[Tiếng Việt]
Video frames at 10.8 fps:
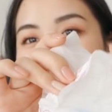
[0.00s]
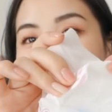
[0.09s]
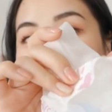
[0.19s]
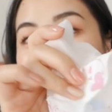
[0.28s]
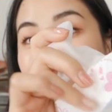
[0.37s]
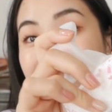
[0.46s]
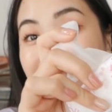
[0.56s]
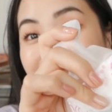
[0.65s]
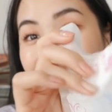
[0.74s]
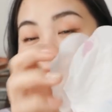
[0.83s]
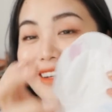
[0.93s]
Rất là
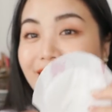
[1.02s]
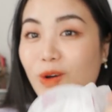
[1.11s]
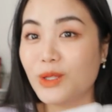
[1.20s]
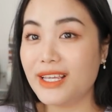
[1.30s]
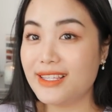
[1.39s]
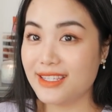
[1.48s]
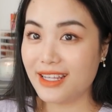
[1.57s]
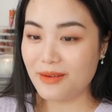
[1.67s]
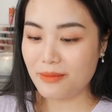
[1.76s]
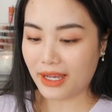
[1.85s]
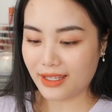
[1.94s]
xịn đó, Kotex
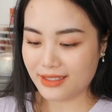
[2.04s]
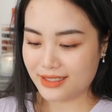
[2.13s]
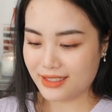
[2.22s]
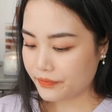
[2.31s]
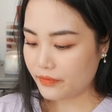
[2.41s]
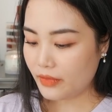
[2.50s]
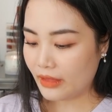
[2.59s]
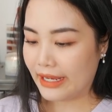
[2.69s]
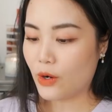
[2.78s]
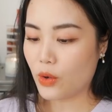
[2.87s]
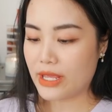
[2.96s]
City mà.
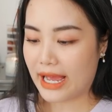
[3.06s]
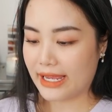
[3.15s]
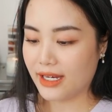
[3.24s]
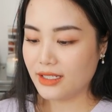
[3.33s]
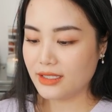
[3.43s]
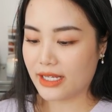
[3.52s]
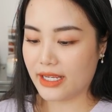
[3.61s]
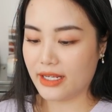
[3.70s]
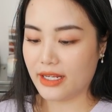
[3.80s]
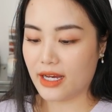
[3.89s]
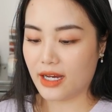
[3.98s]
Cái độ dày á
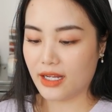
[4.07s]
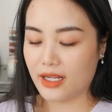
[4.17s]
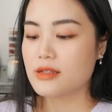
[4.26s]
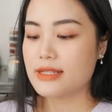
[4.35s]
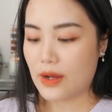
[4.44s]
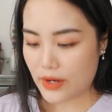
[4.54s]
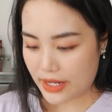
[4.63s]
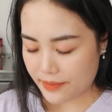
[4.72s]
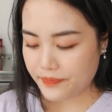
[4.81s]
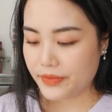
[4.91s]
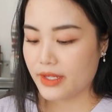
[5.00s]
thì sáu
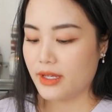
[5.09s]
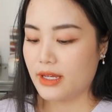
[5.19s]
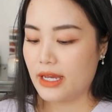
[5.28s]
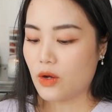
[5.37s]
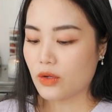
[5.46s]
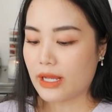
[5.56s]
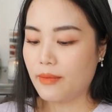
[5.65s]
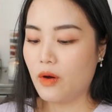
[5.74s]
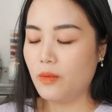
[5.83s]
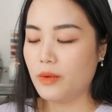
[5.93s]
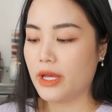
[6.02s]
điểm, cái độ thấm
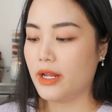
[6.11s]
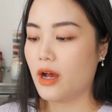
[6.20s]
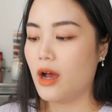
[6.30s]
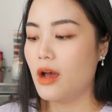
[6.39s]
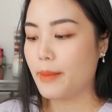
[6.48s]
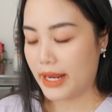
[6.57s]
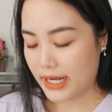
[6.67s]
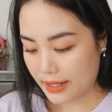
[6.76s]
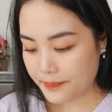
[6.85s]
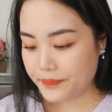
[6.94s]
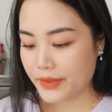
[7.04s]
hút thì nó bảy
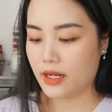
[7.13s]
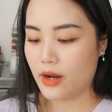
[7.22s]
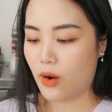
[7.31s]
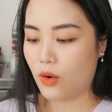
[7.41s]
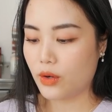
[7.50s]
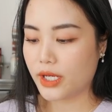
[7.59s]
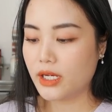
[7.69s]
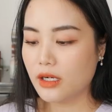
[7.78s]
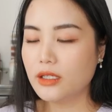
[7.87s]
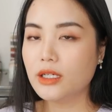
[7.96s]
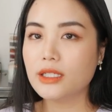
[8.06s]
điểm, độ kích
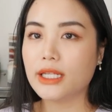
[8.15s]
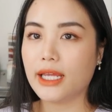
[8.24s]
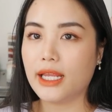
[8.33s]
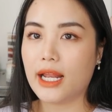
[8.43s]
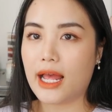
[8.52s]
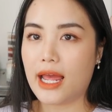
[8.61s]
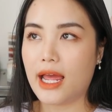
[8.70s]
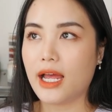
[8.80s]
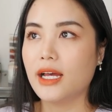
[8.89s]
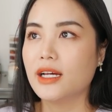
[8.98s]
ứng thì là